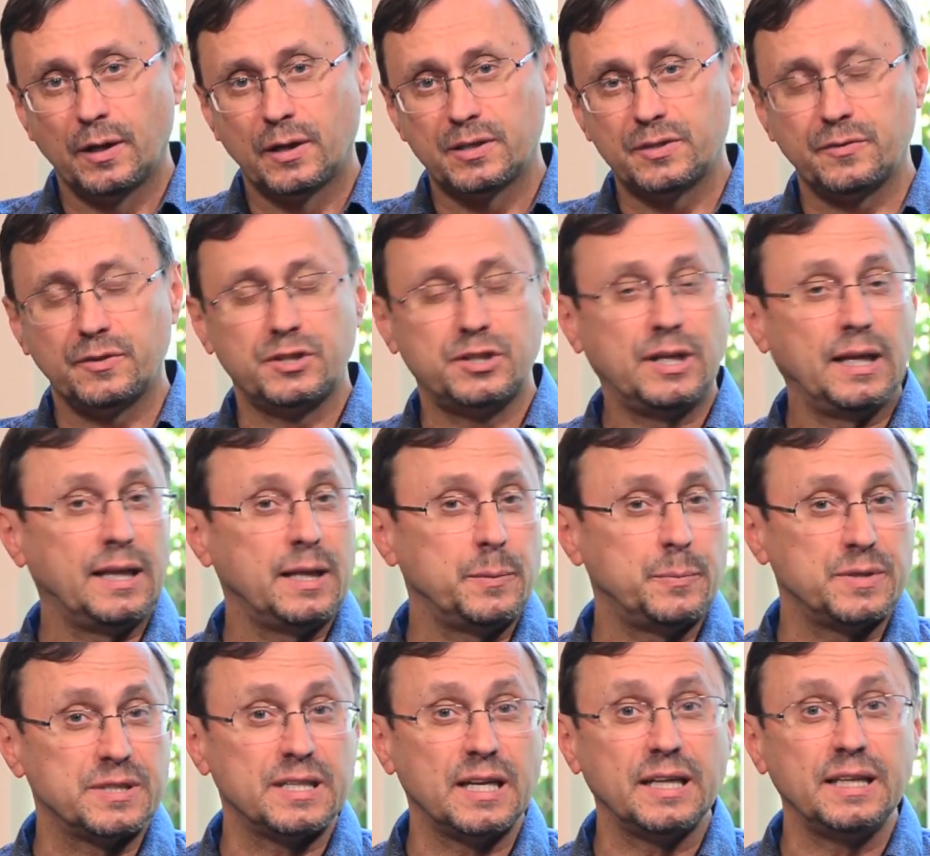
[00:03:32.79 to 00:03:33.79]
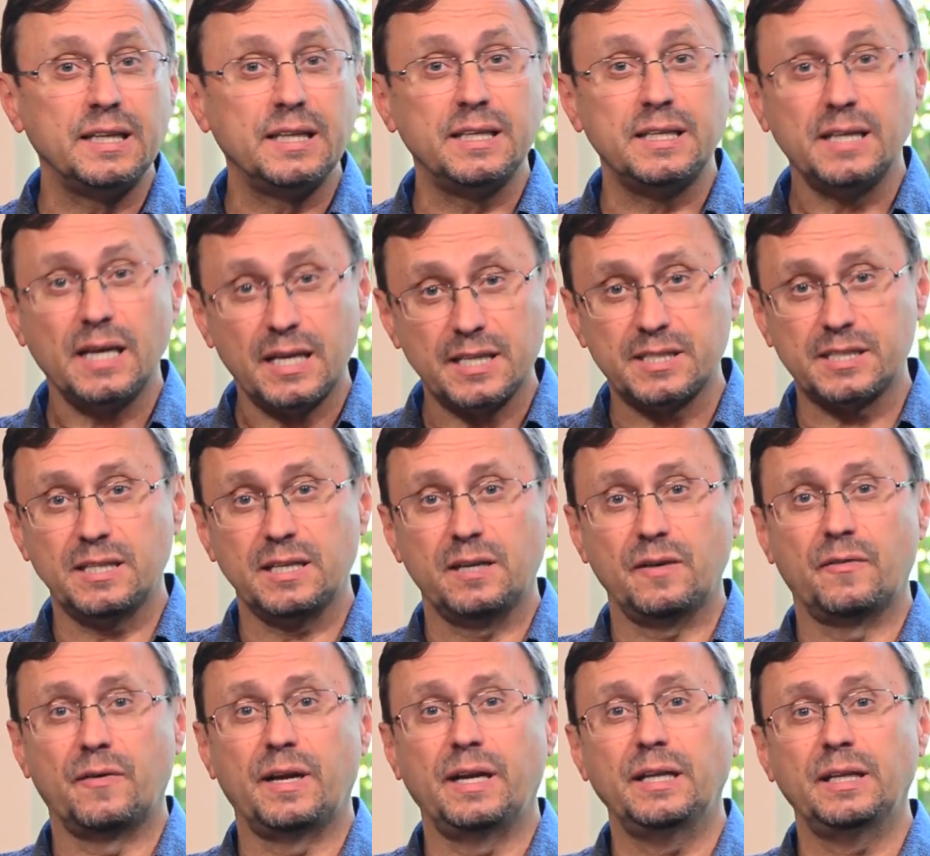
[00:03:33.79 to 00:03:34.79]
Священное Писание ясно
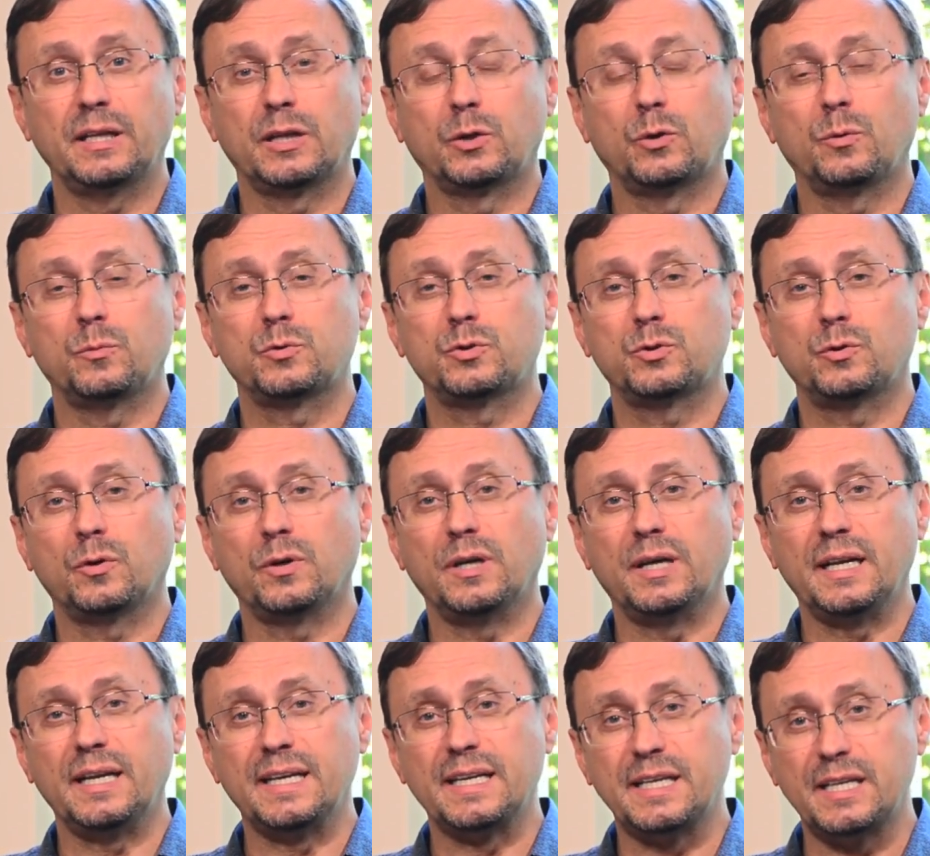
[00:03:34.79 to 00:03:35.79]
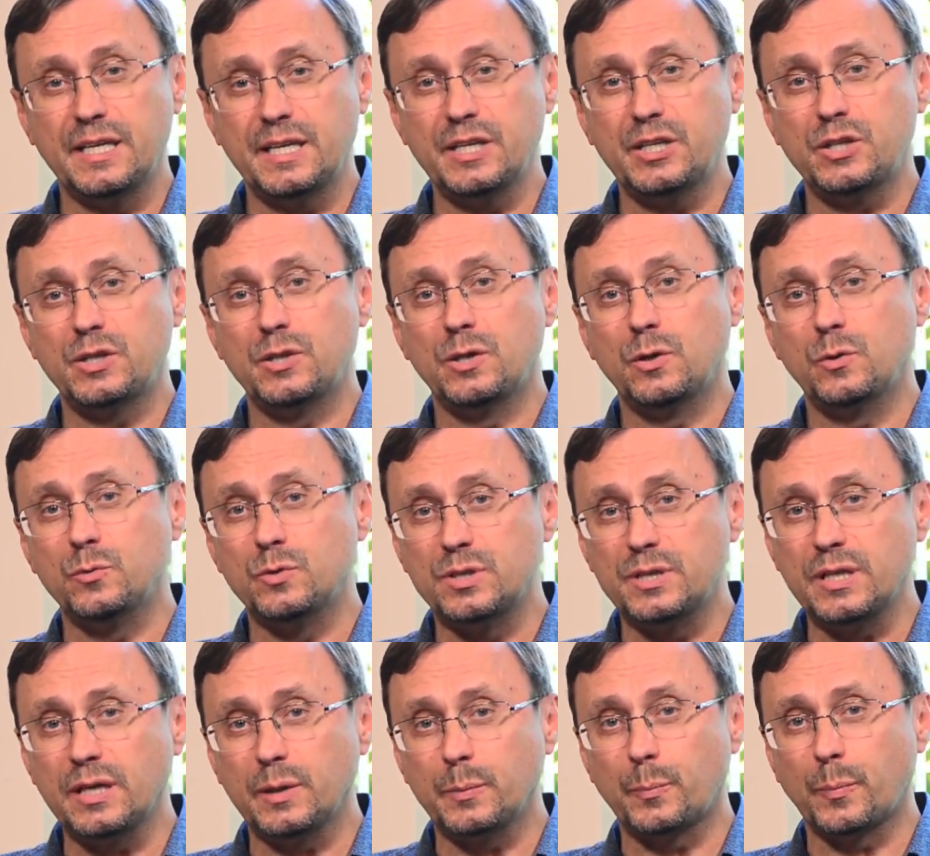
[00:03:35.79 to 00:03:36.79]
говорит о том, что грехи
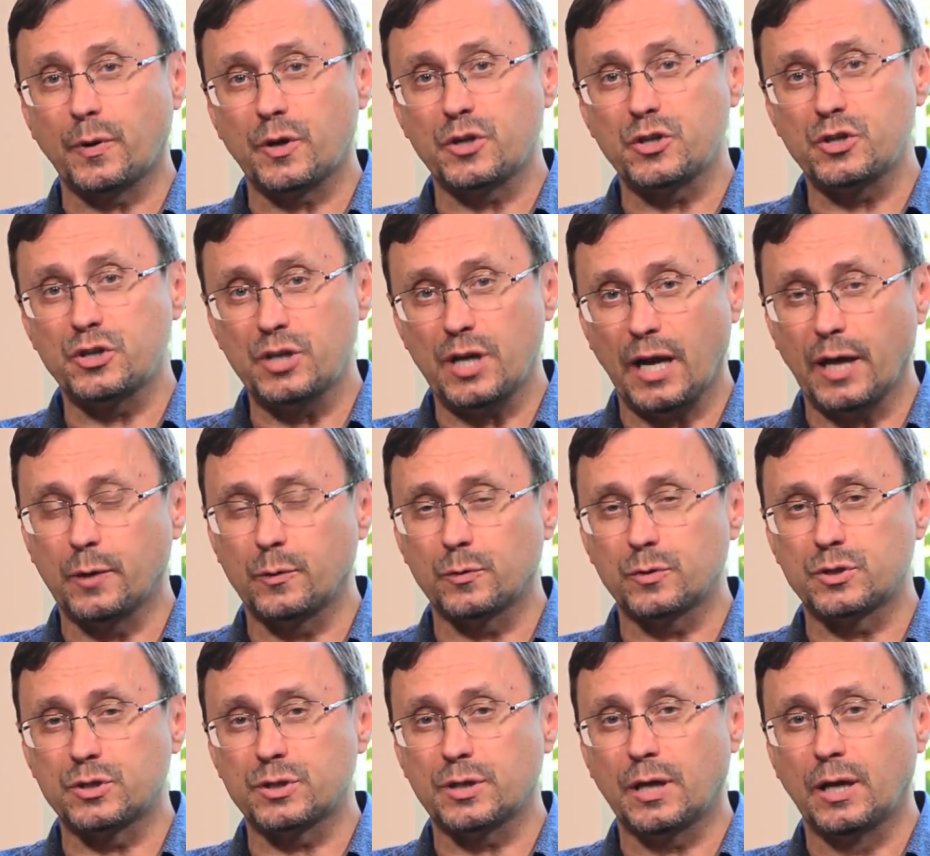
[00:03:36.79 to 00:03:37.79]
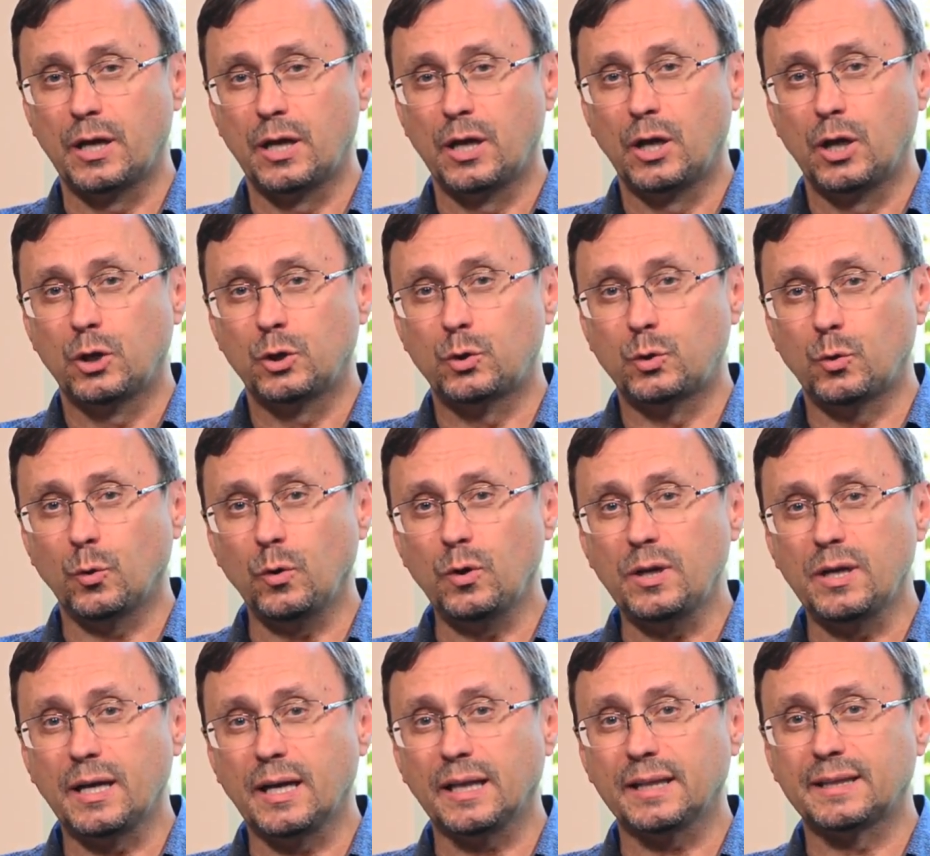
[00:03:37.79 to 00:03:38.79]
людей прощаются
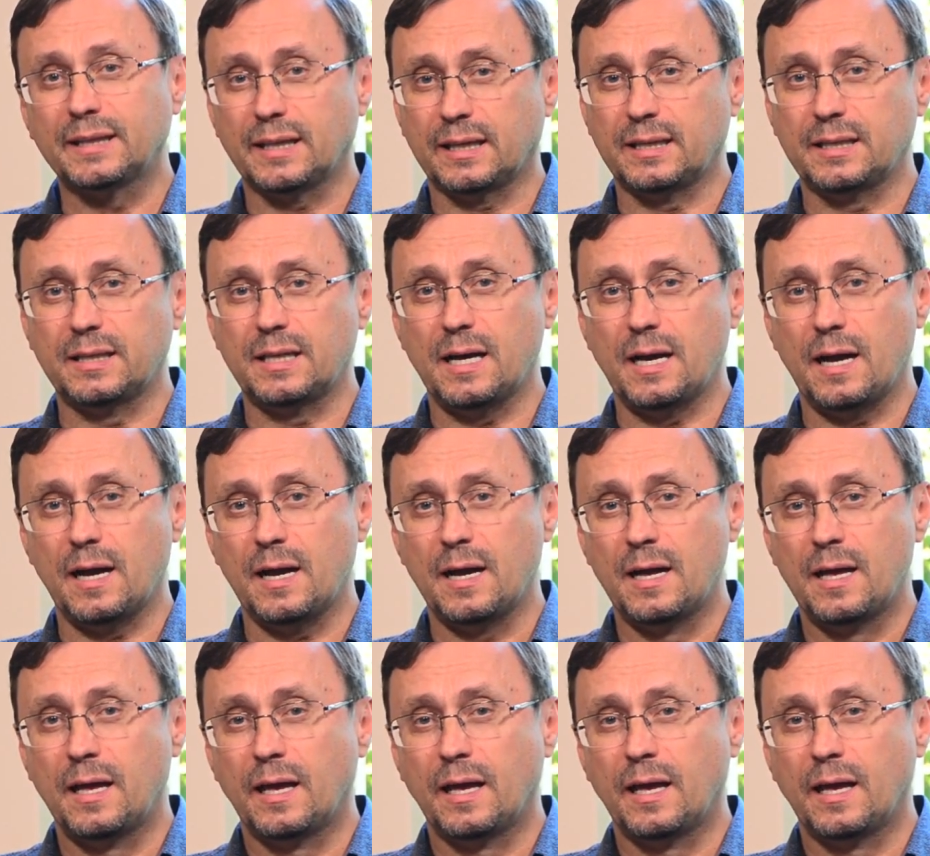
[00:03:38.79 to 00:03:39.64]
только тогда,